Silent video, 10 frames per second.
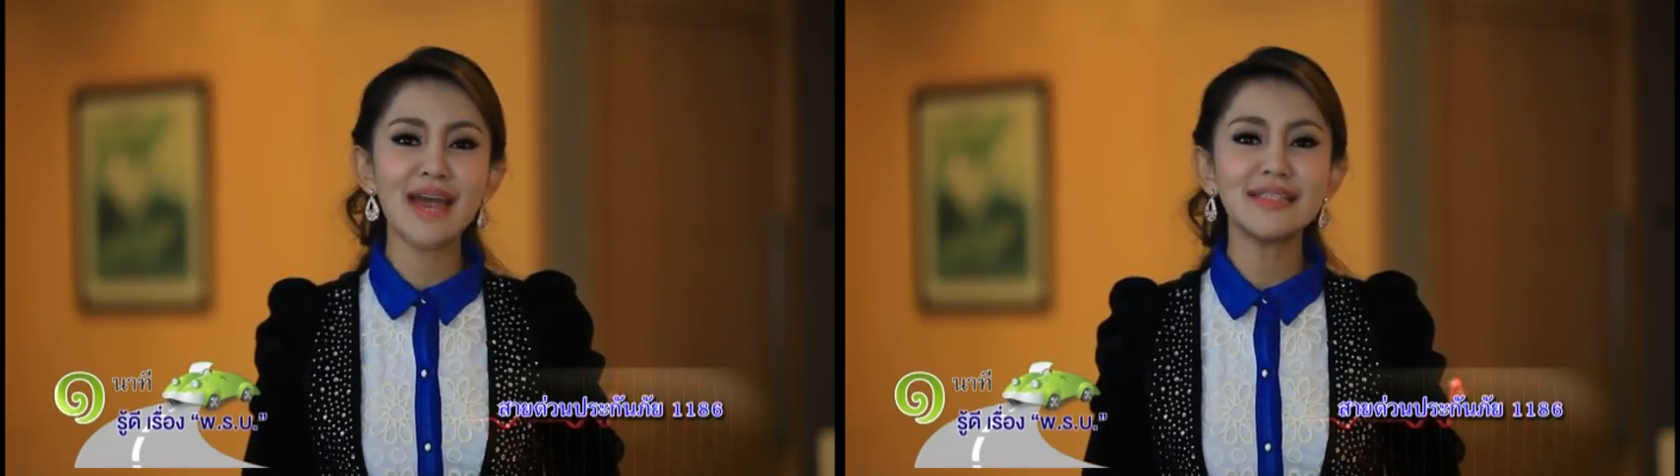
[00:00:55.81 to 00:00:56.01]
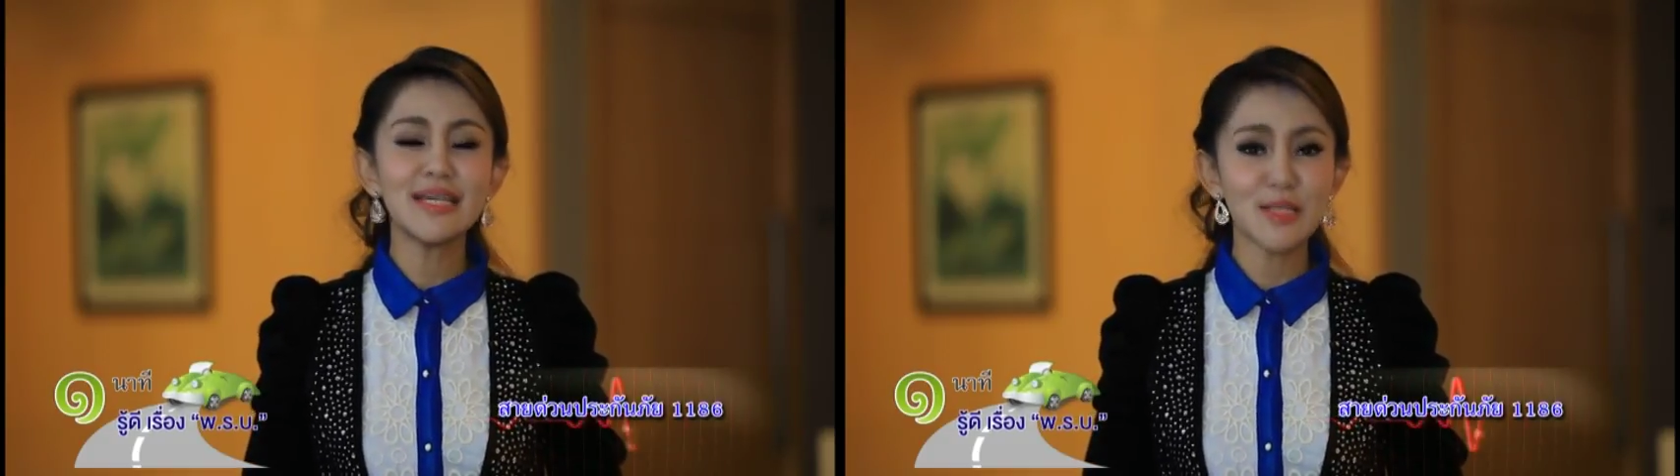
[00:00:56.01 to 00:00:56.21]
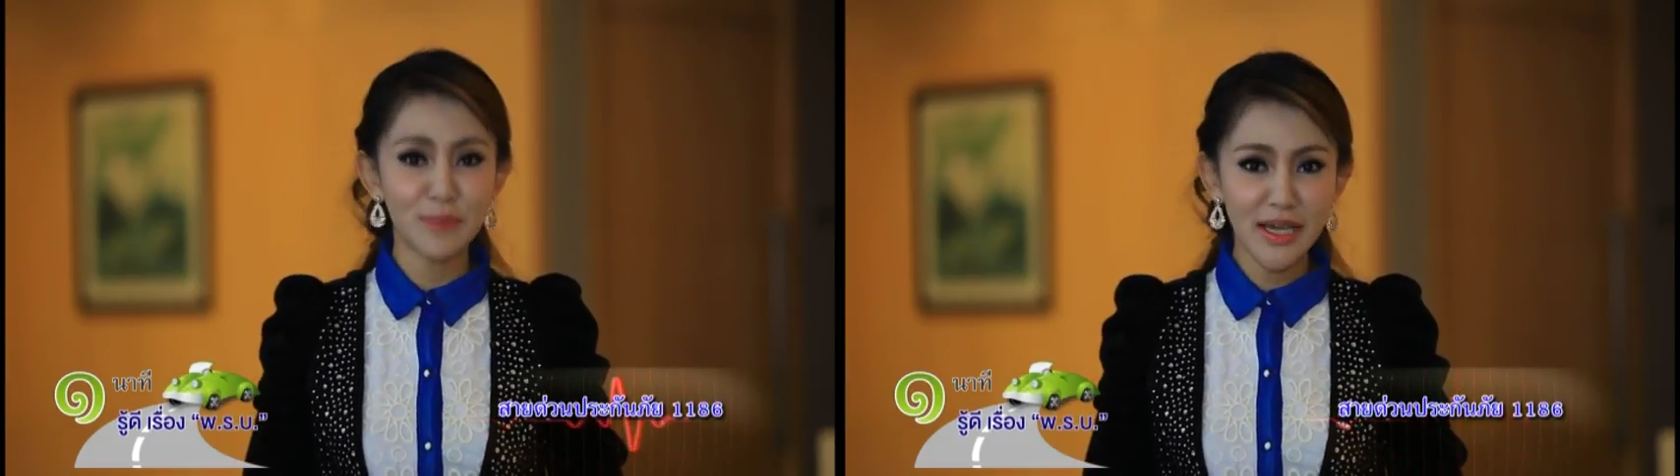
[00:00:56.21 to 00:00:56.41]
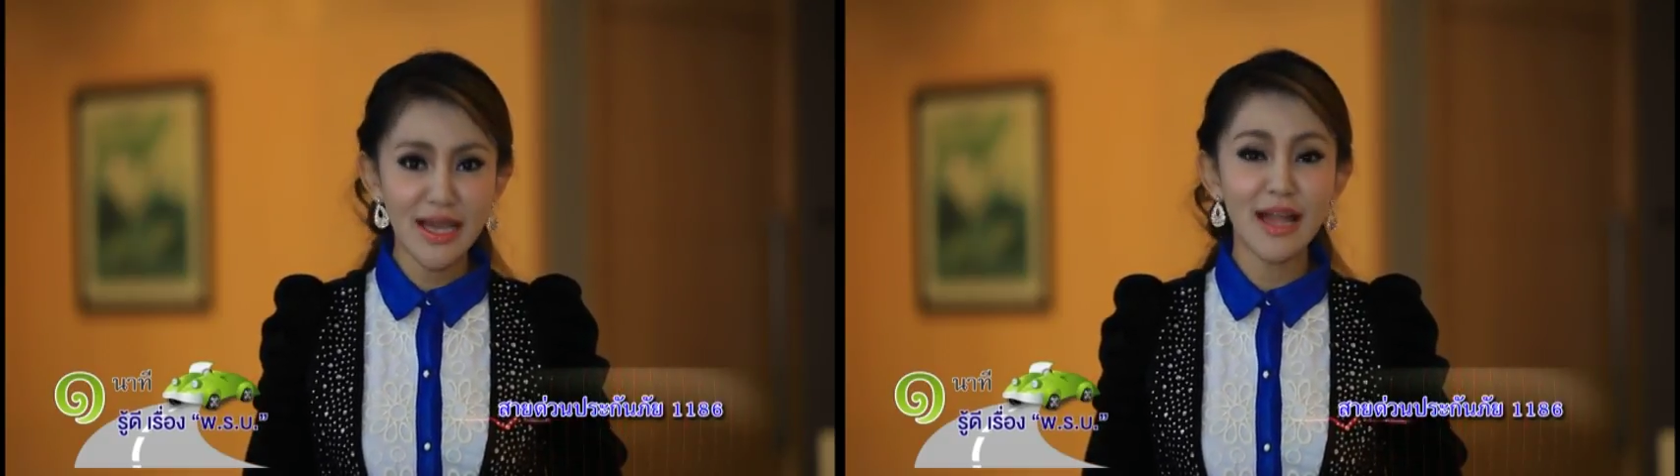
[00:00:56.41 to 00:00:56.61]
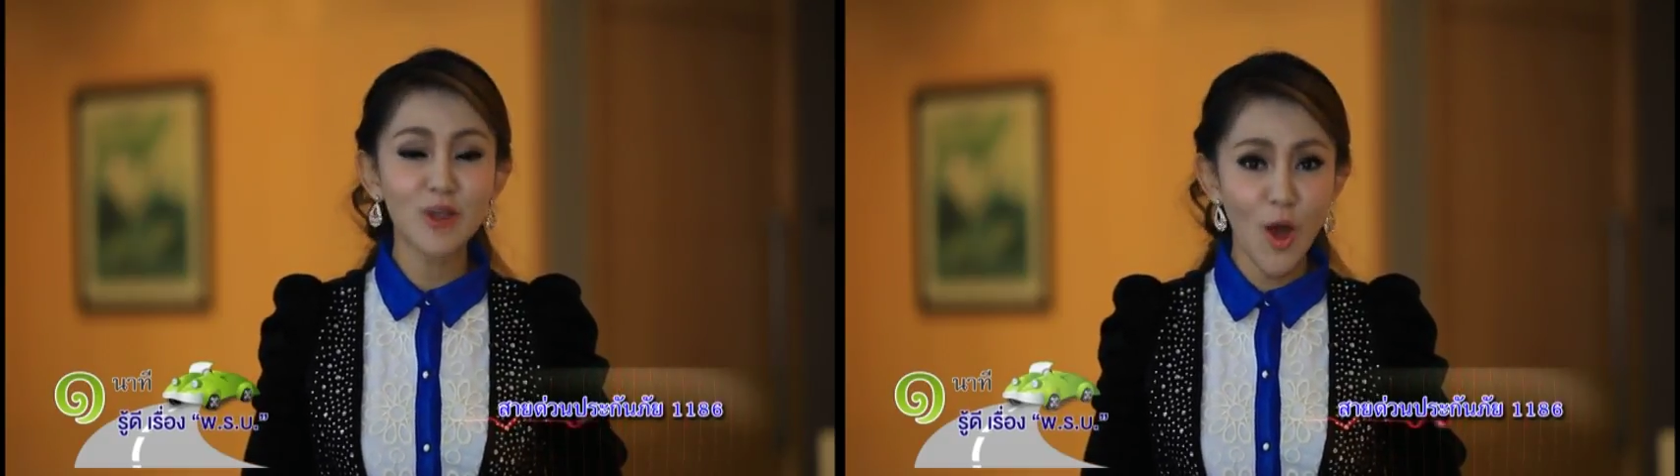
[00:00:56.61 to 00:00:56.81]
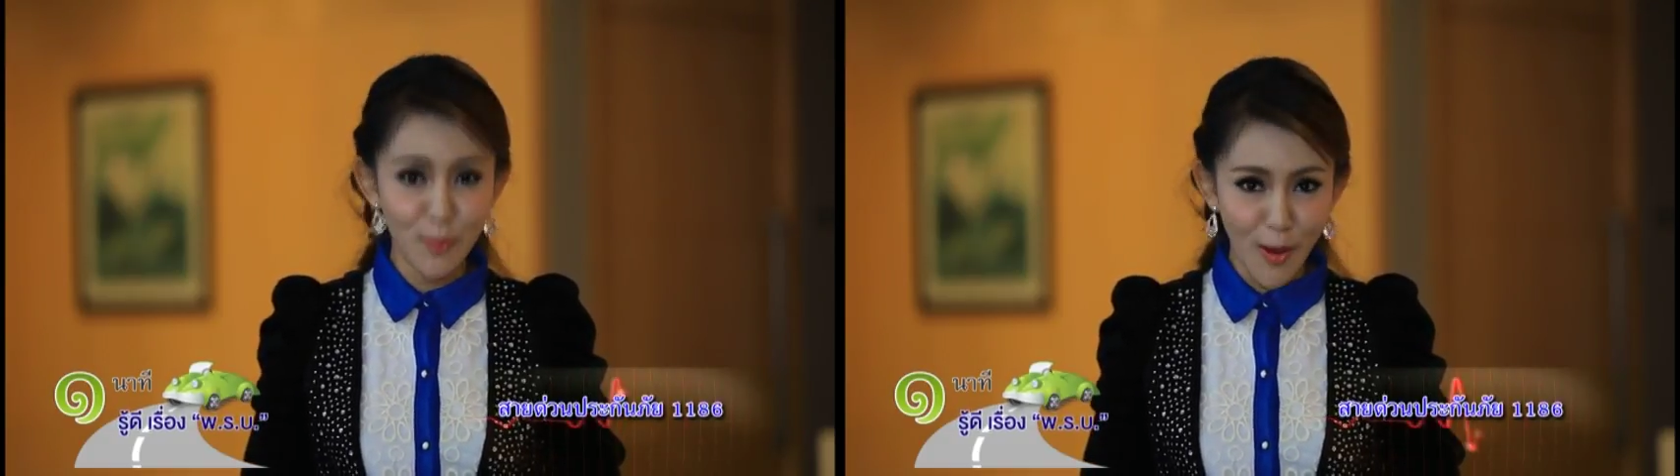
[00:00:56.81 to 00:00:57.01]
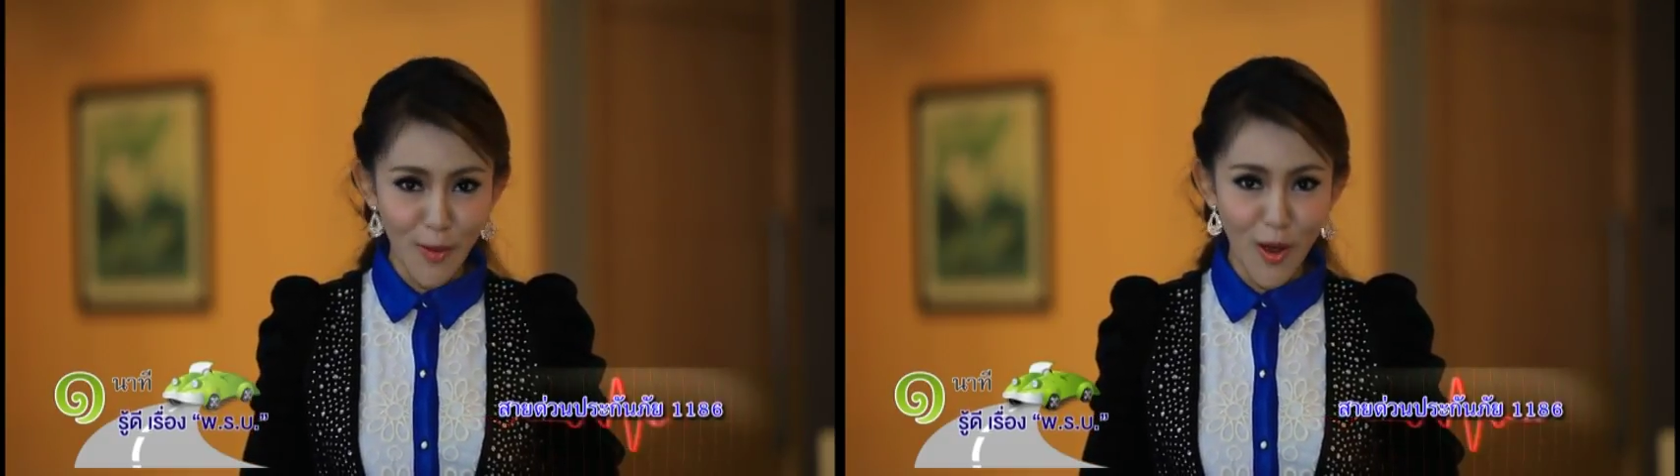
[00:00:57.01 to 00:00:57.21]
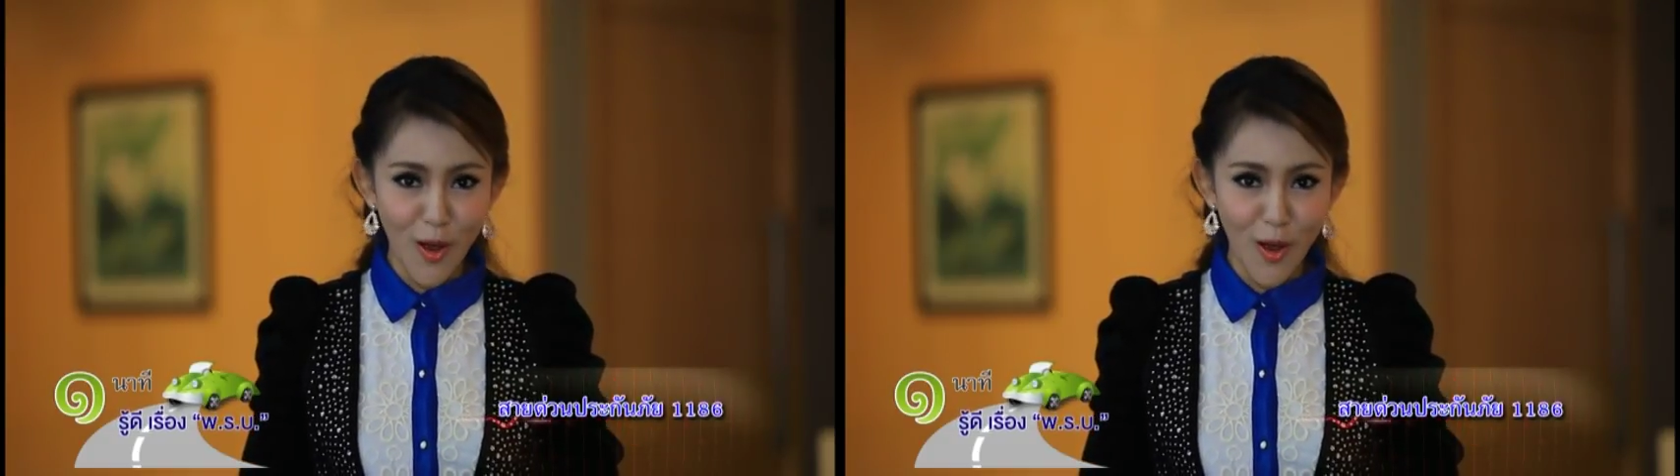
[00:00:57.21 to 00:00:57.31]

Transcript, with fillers: ที่สำนักงานคอปพ